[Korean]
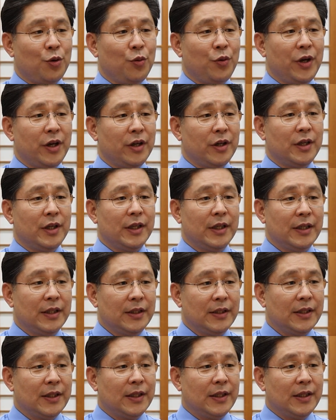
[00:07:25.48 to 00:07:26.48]

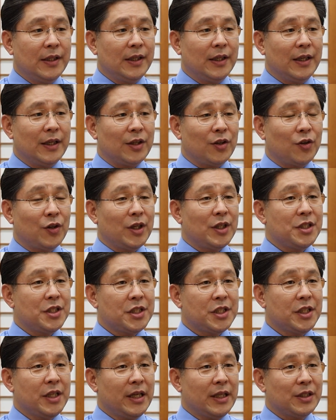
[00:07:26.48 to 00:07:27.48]
교회가 아, 여러 가지
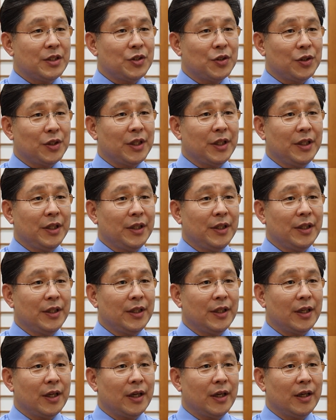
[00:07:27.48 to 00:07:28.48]

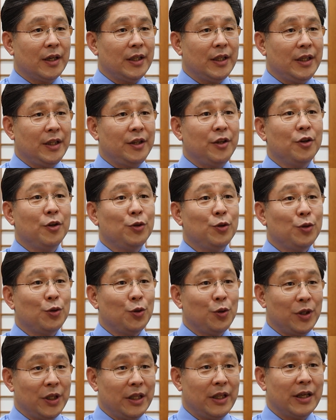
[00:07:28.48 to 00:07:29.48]
신학적인 아,
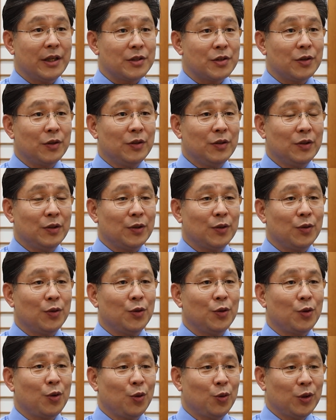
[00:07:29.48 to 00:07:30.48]
이견으로 인해서
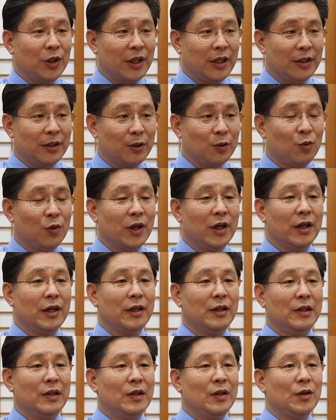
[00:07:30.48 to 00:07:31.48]
또
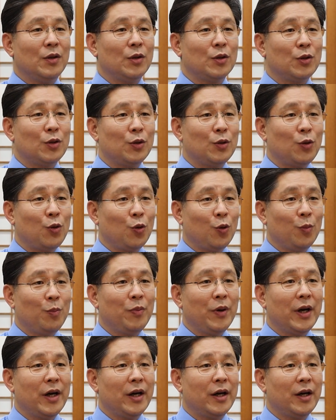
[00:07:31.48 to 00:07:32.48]
교단과 어떤
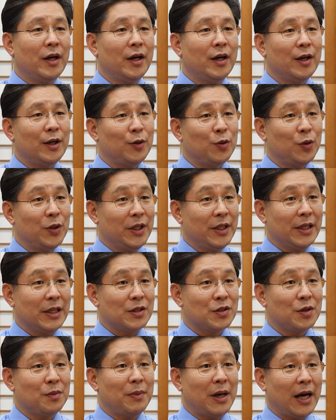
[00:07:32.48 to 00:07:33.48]
교파로
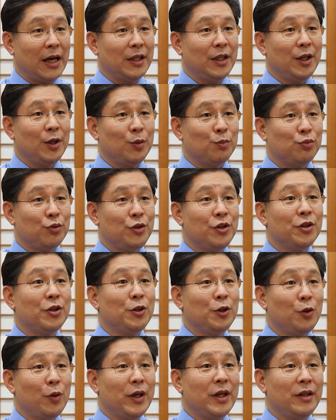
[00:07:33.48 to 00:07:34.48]
인해서 많이
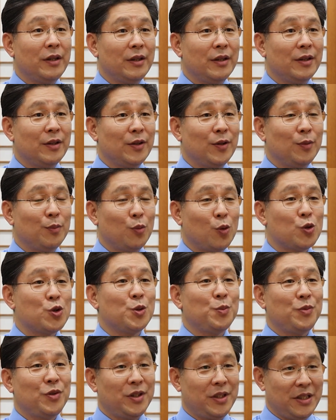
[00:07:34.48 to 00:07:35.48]
분열돼 있는
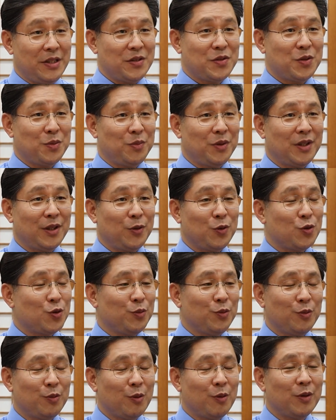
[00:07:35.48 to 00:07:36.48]
모습들이 있습니다.
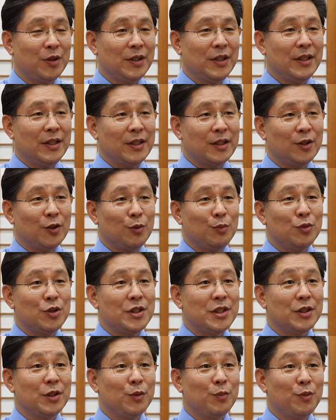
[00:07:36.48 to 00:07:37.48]
요즘은 뭐 그런
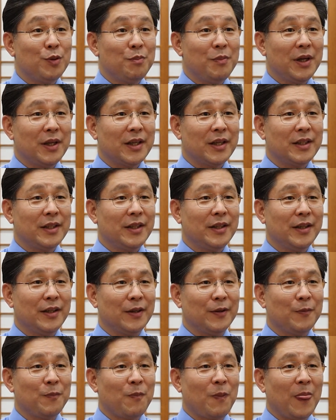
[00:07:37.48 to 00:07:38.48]
문제들뿐만
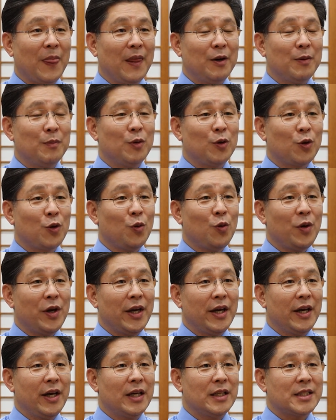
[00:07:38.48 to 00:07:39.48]
아니라 뭐
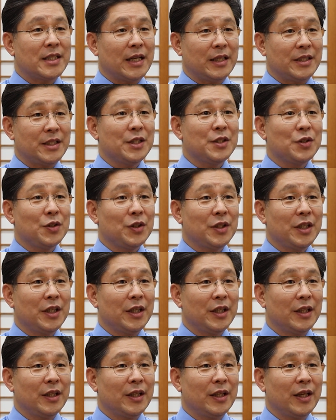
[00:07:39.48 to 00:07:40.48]
교회
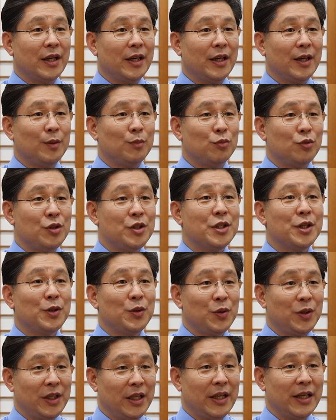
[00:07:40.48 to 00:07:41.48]
자체적인
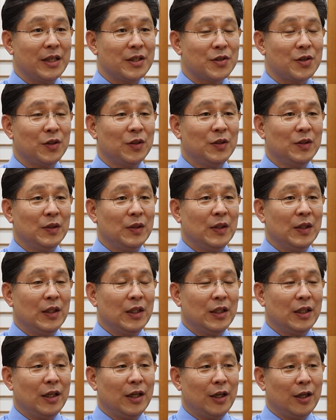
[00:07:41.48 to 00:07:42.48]
문제로 인해서
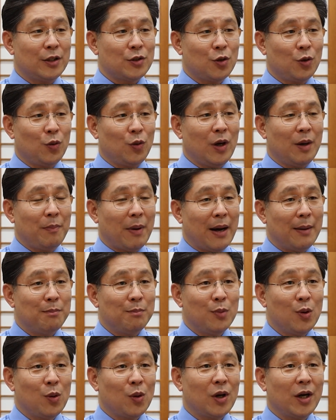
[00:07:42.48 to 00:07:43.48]
아, 서로가
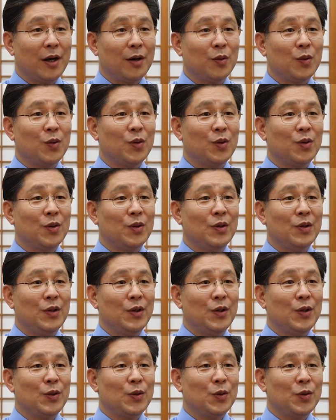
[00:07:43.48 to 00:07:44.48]
반목하고
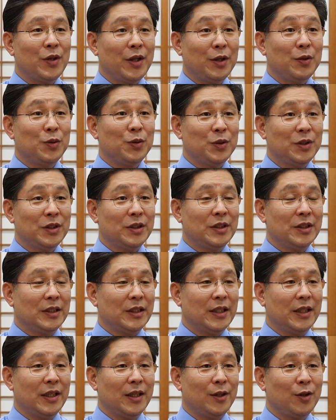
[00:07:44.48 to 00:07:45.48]
또
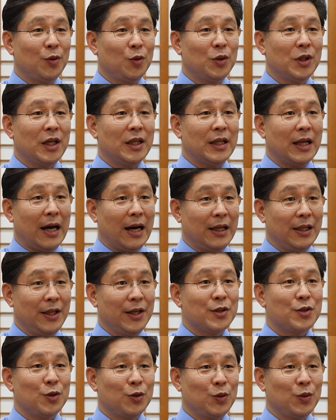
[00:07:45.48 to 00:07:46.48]
때로는 교단
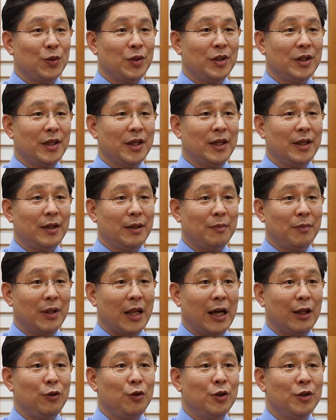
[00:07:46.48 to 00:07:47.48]
안에서도 이렇게
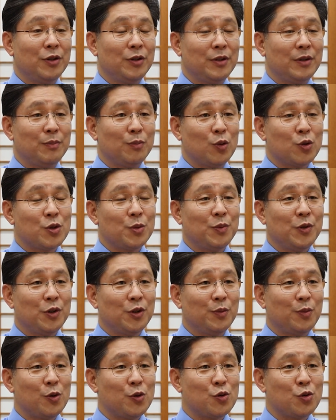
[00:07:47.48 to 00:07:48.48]
나뉘는
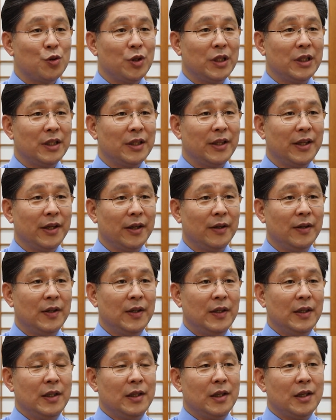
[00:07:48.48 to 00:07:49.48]
모습들을 볼 수 있는데
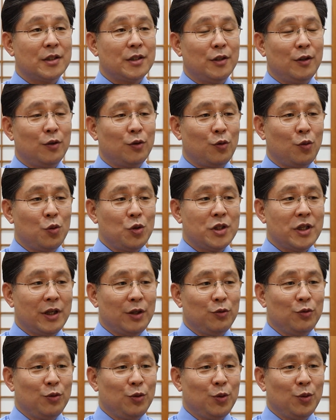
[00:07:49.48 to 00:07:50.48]
사실
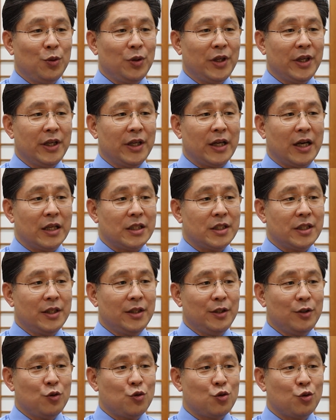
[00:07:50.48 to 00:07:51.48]
로잔 운동의
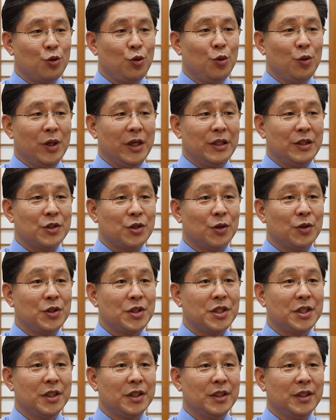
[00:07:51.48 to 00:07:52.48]
가장 중요한
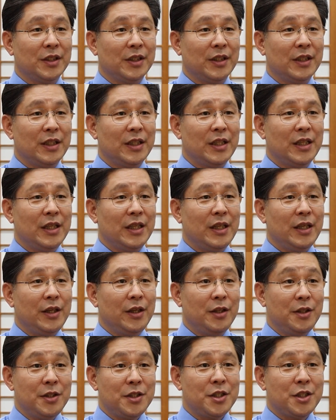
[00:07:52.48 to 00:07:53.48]
정신은
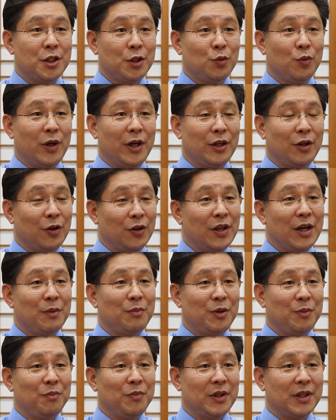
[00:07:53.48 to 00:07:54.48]
일치와
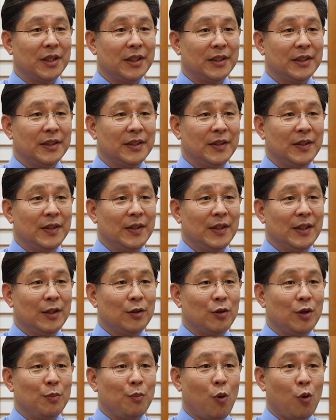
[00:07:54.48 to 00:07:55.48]
연합입니다.
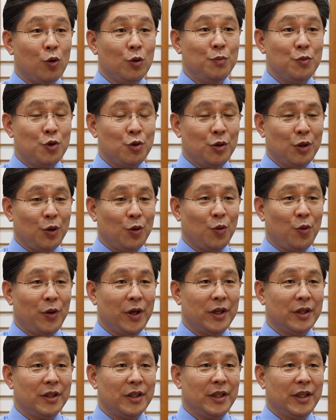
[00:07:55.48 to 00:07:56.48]
우리 복음주의
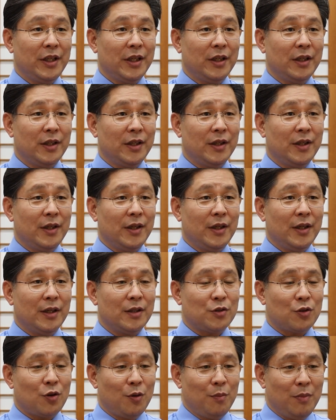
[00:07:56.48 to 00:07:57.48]
교회들이
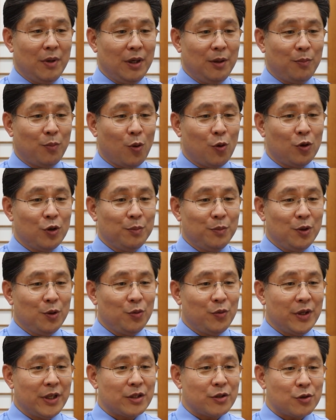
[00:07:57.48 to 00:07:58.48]
정말
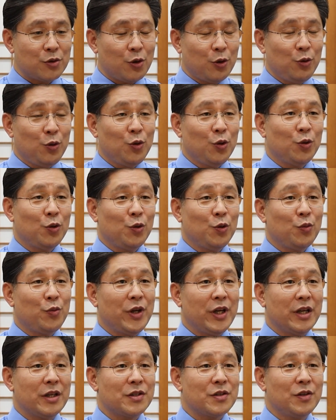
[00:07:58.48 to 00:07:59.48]
복음을 위해서 선교를
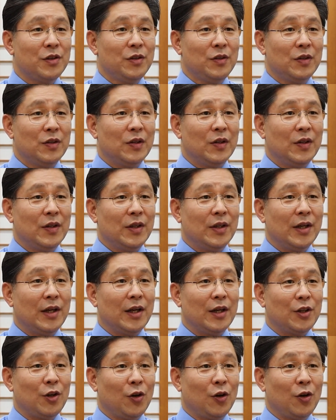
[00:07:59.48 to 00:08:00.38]
위해서 아,